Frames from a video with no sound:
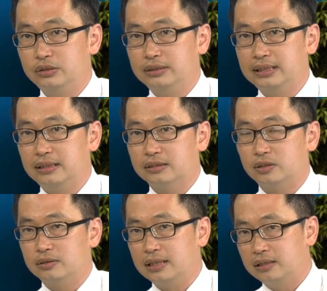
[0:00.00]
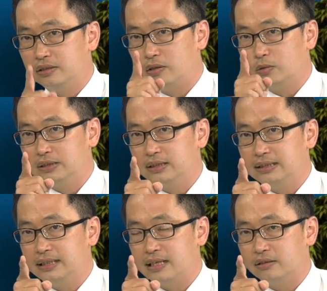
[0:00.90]
线的时候，那个红色
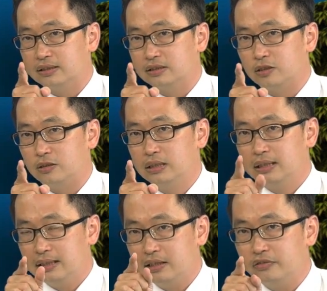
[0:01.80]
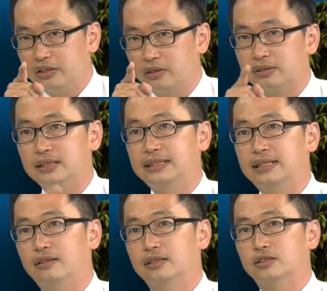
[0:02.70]
箭号的时候，是那个粉红色箭
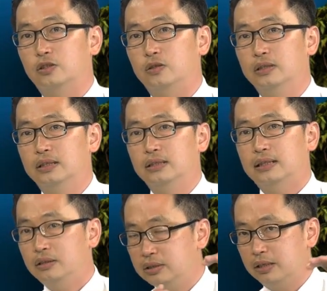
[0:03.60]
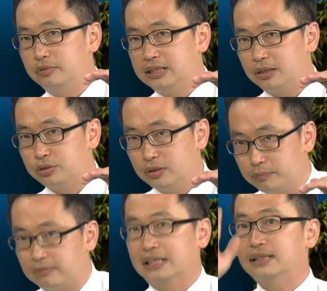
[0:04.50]
号的时候，是它就跌不下去了，
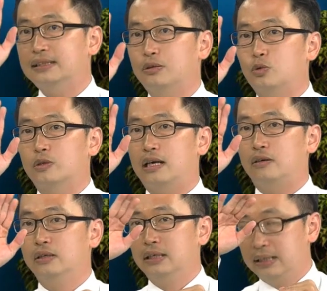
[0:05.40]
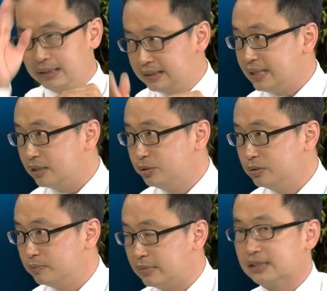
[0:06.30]
马上再过高，是下
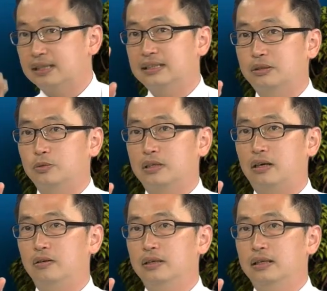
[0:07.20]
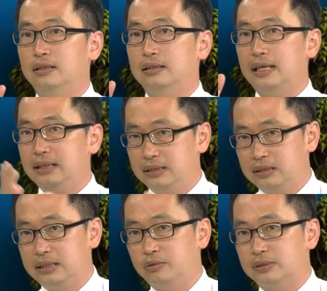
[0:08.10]
去马上再过高，是那
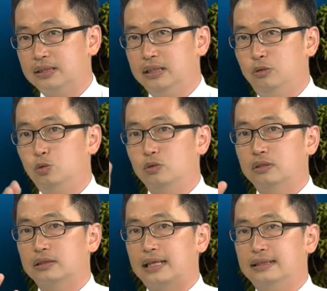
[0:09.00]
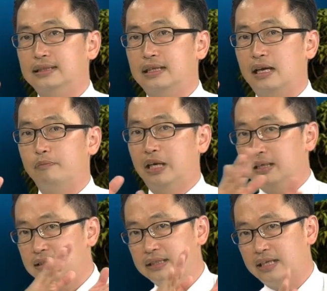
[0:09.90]
结果这一路。弹上来，本来
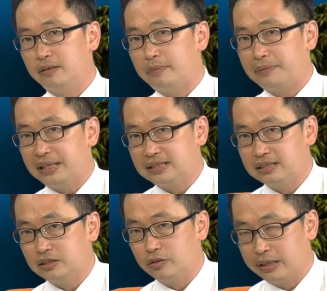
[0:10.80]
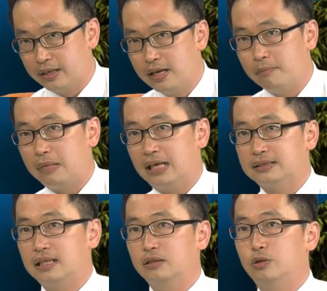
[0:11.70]
是跌了八百七十六点，马
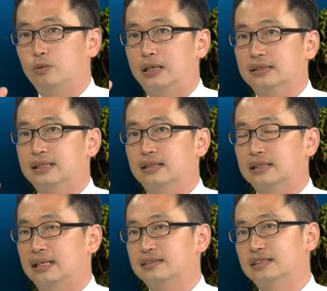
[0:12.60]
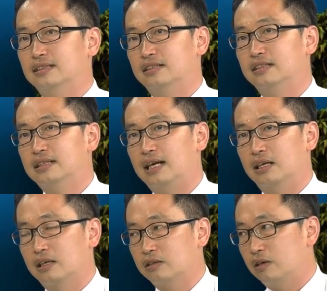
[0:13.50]
上又往上弹升了啊，
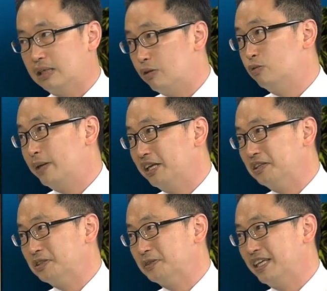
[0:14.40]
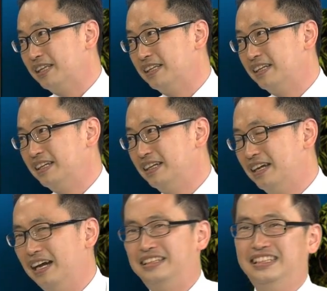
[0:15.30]
高达五百零九点，刺激
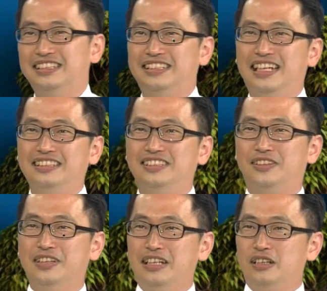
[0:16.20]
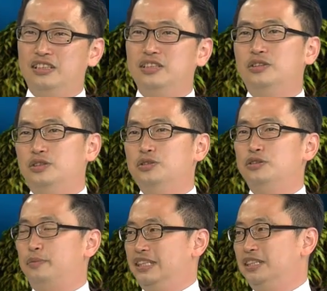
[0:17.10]
耶！其实像这种，这就就是
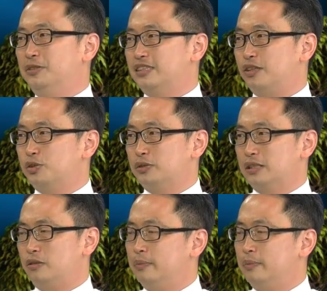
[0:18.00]
我们期货操作者，我们